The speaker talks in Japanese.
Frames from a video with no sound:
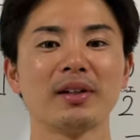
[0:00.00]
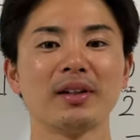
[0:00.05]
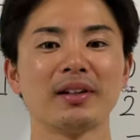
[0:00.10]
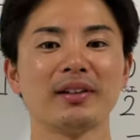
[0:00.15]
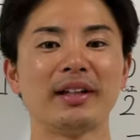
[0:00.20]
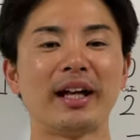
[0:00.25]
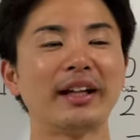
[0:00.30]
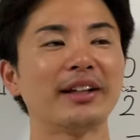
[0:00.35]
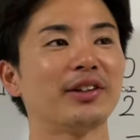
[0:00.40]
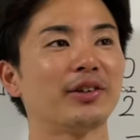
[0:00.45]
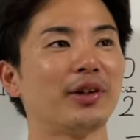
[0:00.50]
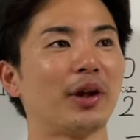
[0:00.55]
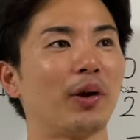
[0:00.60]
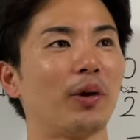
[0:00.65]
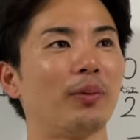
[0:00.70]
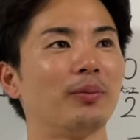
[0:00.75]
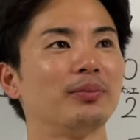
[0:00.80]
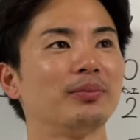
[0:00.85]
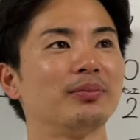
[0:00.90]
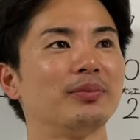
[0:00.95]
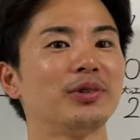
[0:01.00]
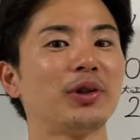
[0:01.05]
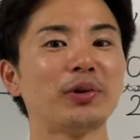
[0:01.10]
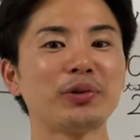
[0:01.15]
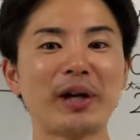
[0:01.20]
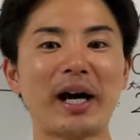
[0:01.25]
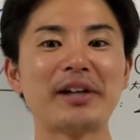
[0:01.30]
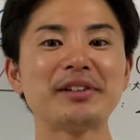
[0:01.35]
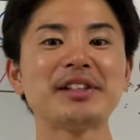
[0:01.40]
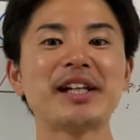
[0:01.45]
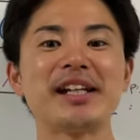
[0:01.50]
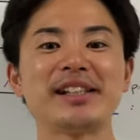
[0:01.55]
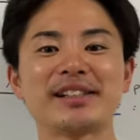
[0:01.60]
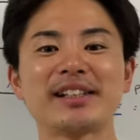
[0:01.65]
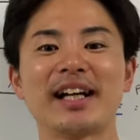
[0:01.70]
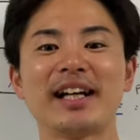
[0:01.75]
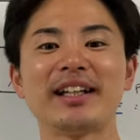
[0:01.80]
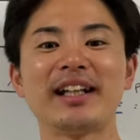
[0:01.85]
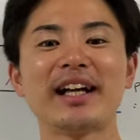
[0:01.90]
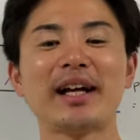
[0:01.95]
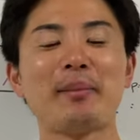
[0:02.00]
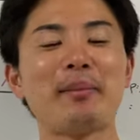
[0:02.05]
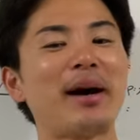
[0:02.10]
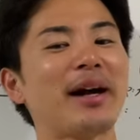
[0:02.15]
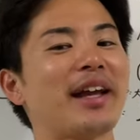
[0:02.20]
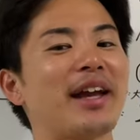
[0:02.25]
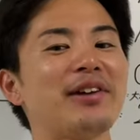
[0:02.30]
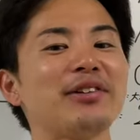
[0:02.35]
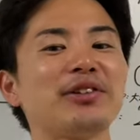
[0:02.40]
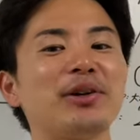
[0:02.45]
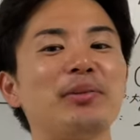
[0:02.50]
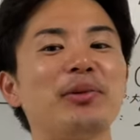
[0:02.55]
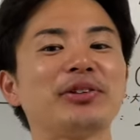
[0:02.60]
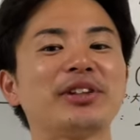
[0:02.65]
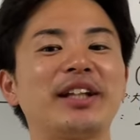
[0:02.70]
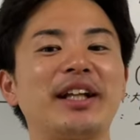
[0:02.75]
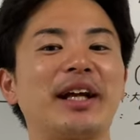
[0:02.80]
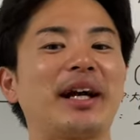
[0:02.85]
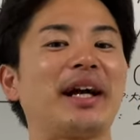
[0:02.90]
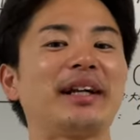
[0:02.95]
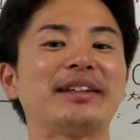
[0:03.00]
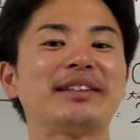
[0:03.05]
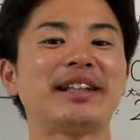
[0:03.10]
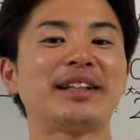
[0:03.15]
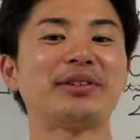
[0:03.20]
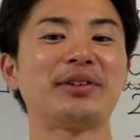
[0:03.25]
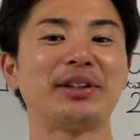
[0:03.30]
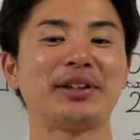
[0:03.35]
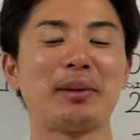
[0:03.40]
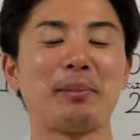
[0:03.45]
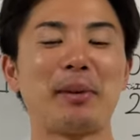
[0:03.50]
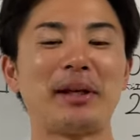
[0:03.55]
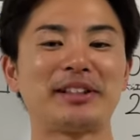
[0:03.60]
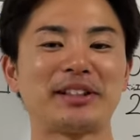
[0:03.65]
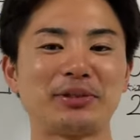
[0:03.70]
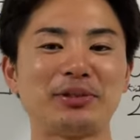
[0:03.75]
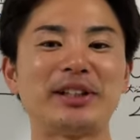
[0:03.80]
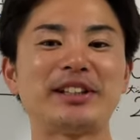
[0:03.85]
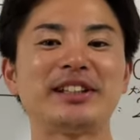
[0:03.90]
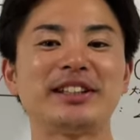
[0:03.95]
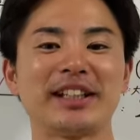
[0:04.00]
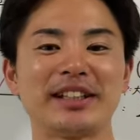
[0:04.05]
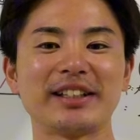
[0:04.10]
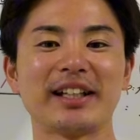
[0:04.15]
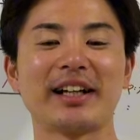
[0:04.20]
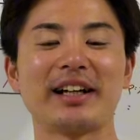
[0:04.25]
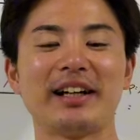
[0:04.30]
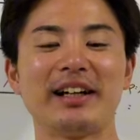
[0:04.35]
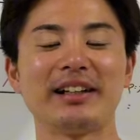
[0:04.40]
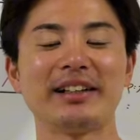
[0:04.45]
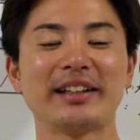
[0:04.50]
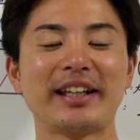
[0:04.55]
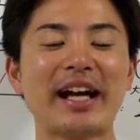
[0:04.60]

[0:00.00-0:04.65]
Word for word: なんて言うんだろう、よくあるじゃないですか。なんか負けると思ってて勝った時ってめっちゃ嬉しいじゃないですか。